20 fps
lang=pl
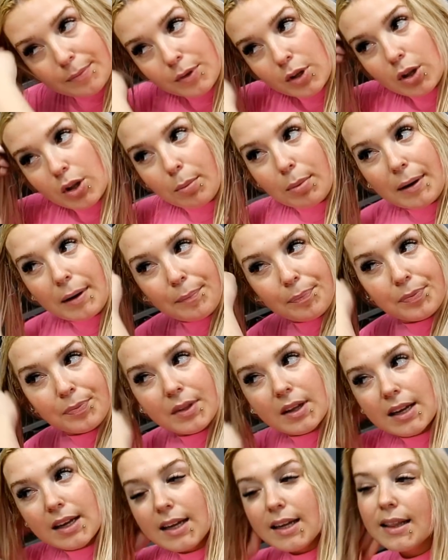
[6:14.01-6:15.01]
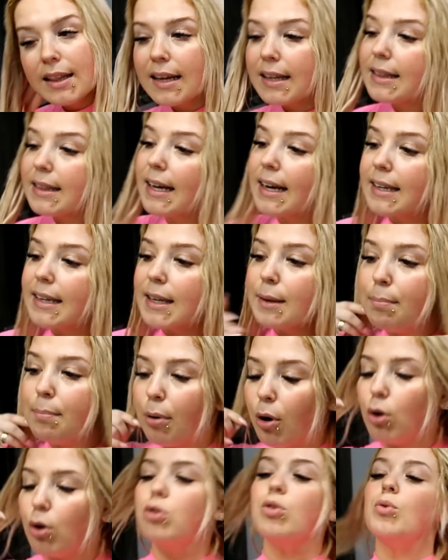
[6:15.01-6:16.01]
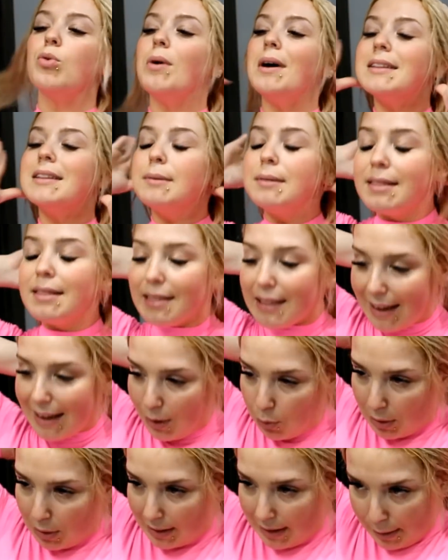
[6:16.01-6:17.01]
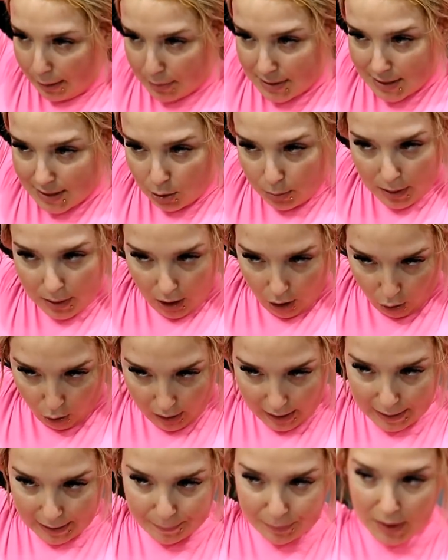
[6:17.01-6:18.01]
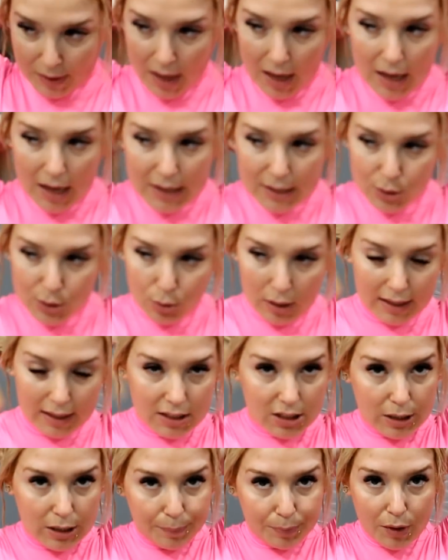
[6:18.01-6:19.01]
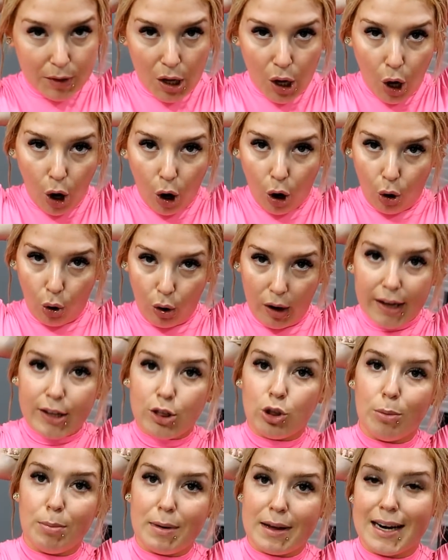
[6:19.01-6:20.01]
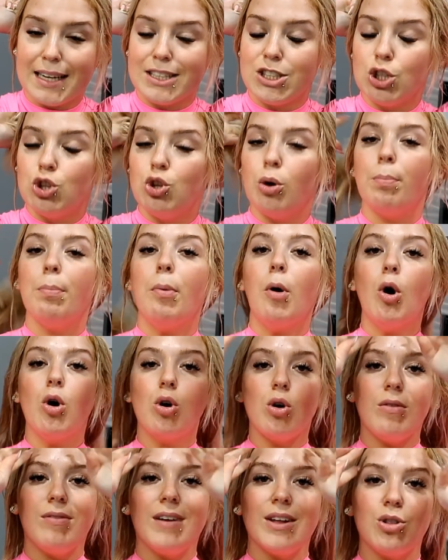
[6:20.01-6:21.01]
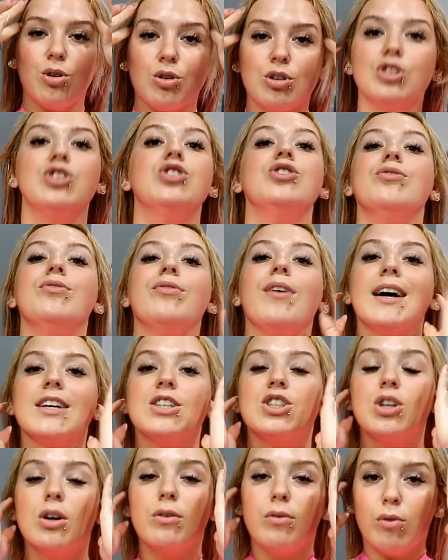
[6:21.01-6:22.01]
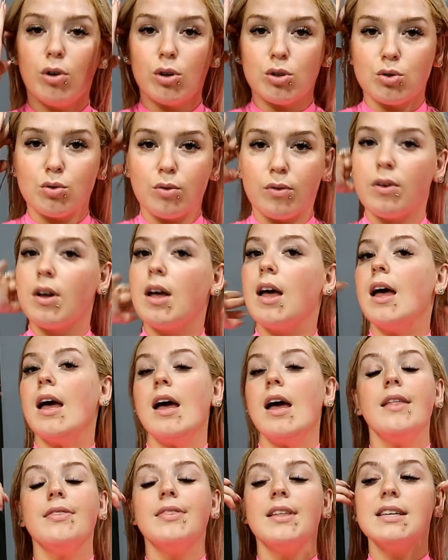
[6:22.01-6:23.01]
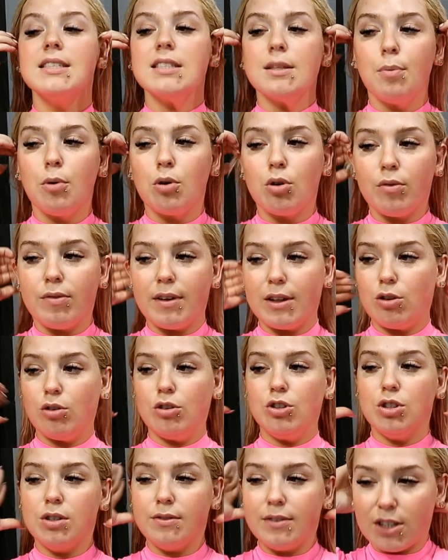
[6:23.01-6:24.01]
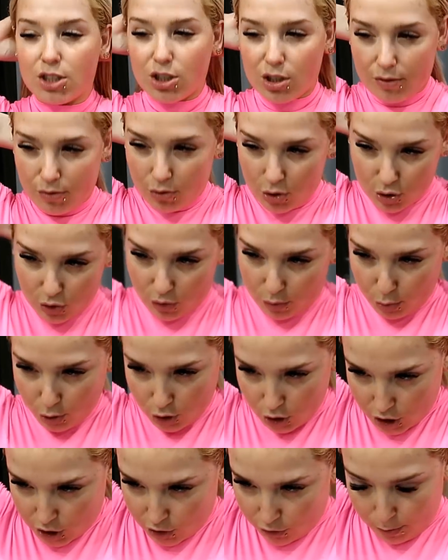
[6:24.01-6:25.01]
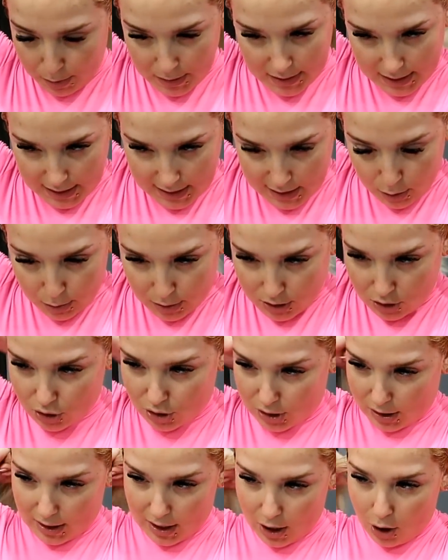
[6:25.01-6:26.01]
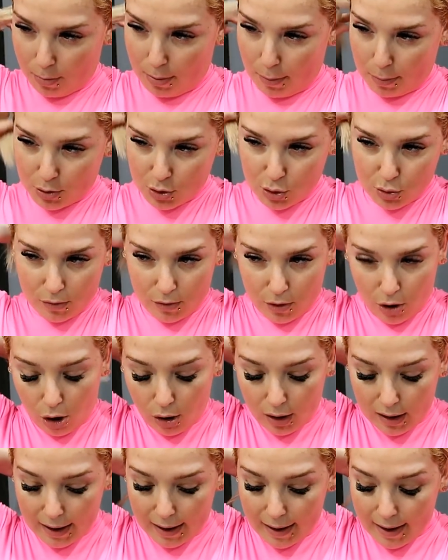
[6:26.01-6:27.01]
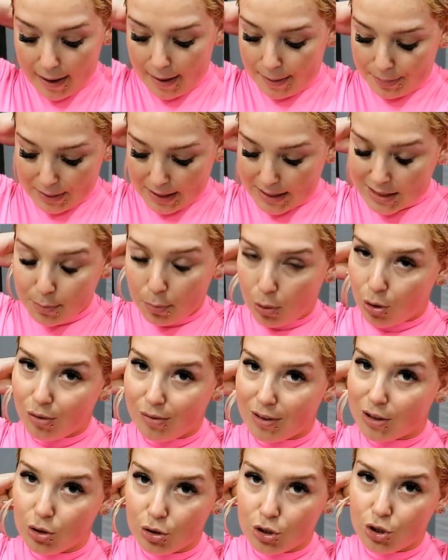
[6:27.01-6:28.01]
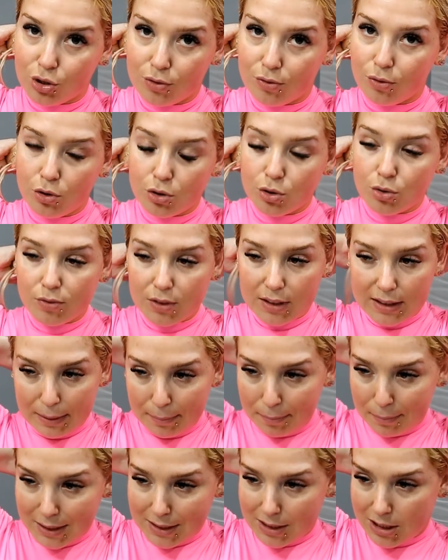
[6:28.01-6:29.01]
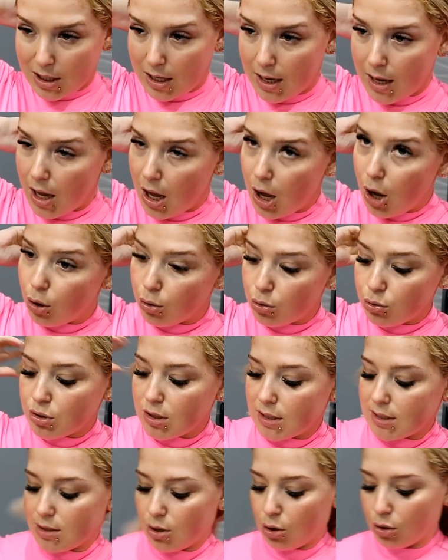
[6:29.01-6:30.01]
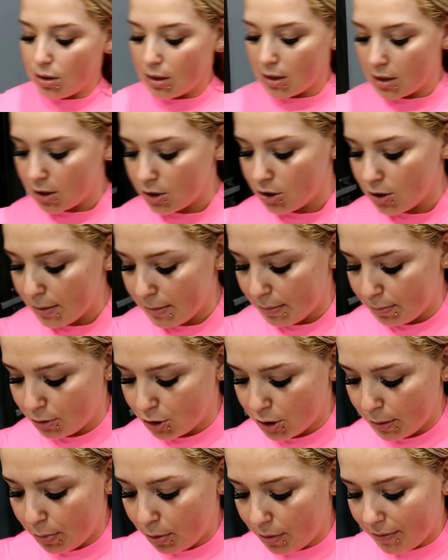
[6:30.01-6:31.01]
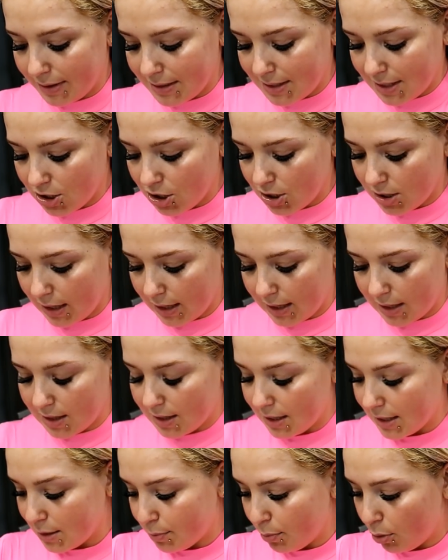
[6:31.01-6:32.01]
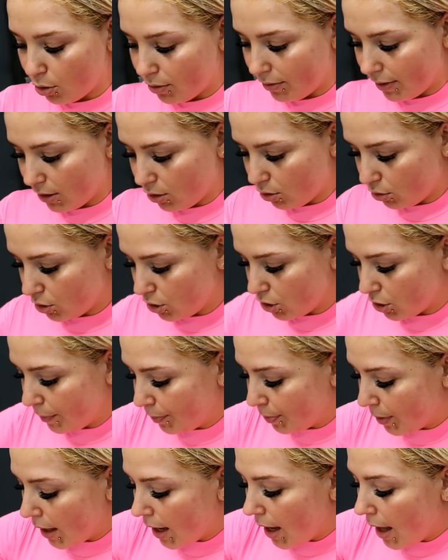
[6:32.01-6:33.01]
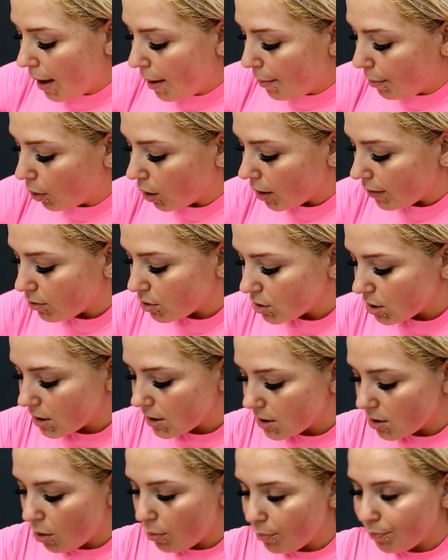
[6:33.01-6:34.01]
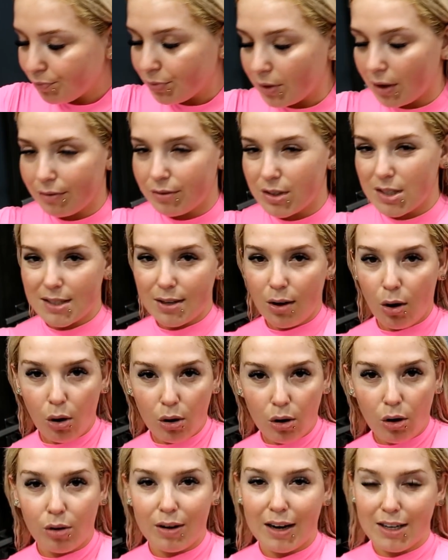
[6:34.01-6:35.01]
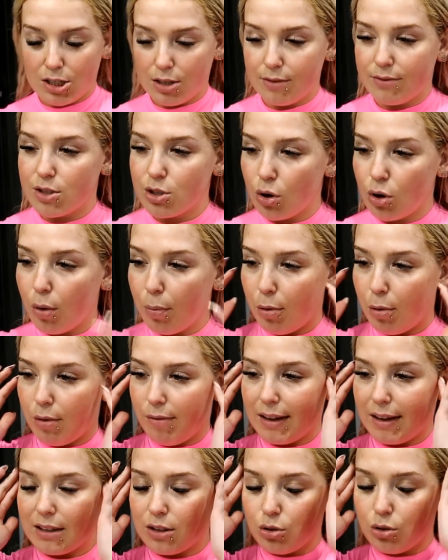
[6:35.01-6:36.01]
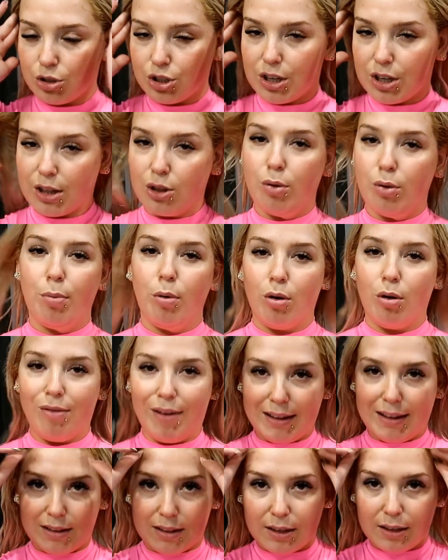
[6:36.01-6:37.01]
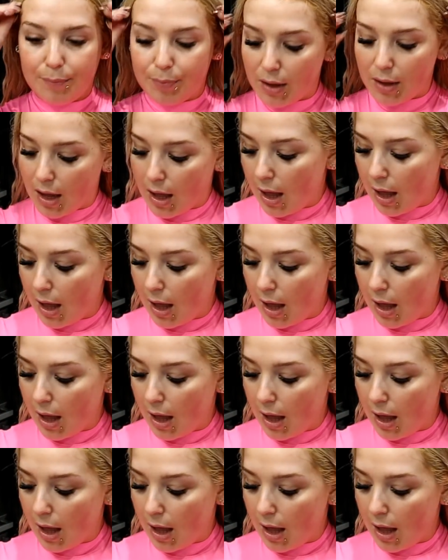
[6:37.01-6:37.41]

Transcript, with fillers: No dobra, i na taki podkład nakładamy sobie olej. Słuchajcie, olej dobieracie do porowatości Waszych włosów. Test porowatości Waszych włosów możecie wpisać sobie coś takiego po prostu w Google, test porowatości włosów i tam macie różne strony, gdzie przeprowadzacie taki test porowatości. Moje włosy są wysoko, raczej wysoko porowate do średnio porowatych.